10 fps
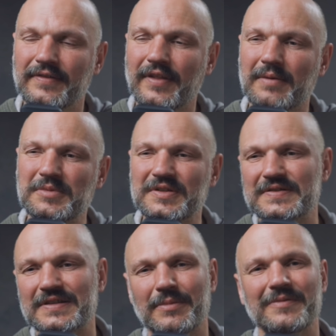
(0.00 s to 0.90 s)
naja,
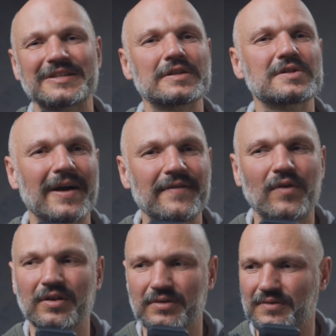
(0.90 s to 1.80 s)
mindestens sagen wir mal so zwei
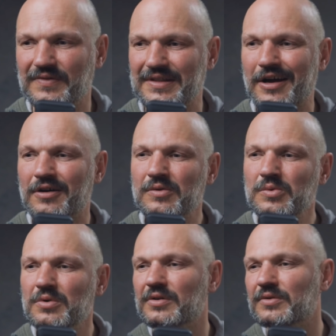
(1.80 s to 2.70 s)
Wochen irgendwie nach
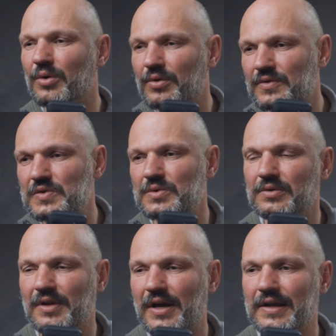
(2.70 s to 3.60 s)
Ruhe und Rückzug
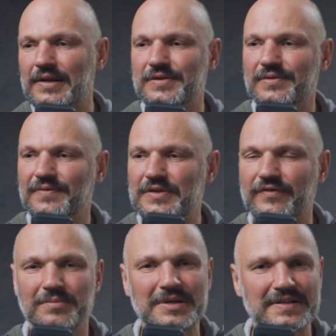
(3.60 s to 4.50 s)
und eigentlich irgendwie so
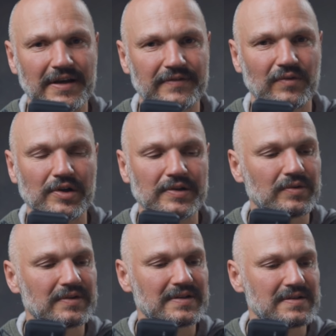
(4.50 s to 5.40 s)
für mich sein wollen.
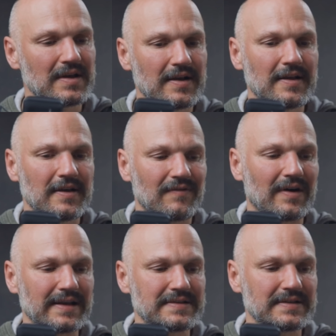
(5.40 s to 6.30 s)
Und das
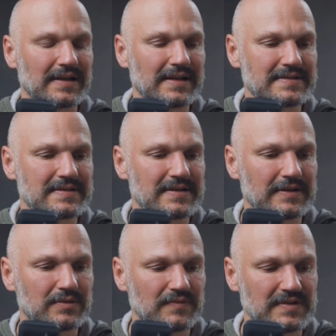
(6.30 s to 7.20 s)
war jetzt in der letzten
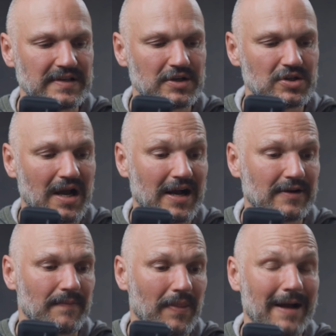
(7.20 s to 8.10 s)
Zeit irgendwie sehr
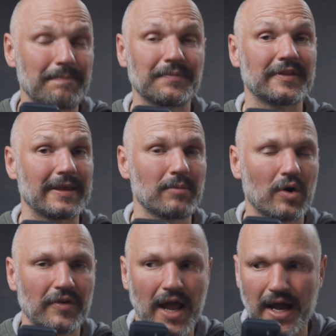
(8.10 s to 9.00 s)
stark. Hab dem
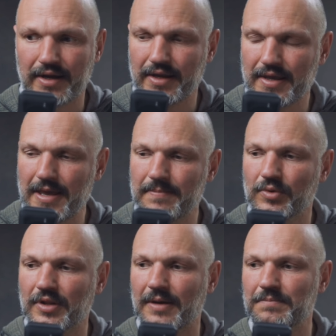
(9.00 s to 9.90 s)
auch nachgegeben
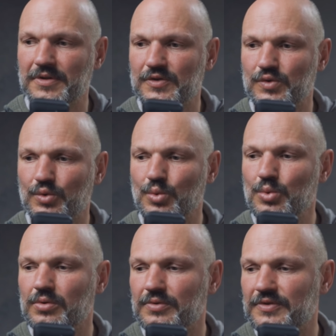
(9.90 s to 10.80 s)
und hab mir diese
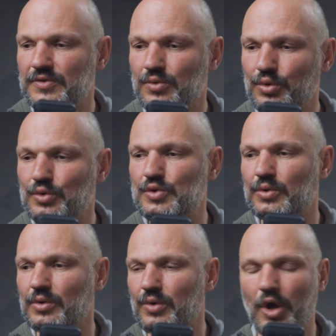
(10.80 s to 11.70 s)
Ruhe und diesen
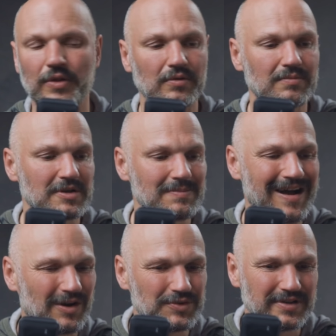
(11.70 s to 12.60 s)
Rückzug gegönnt und mich
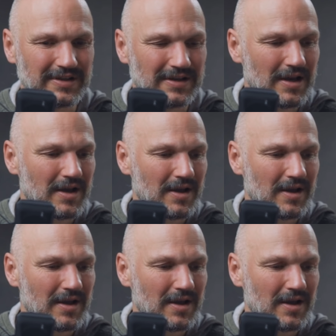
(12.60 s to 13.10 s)
mal ausge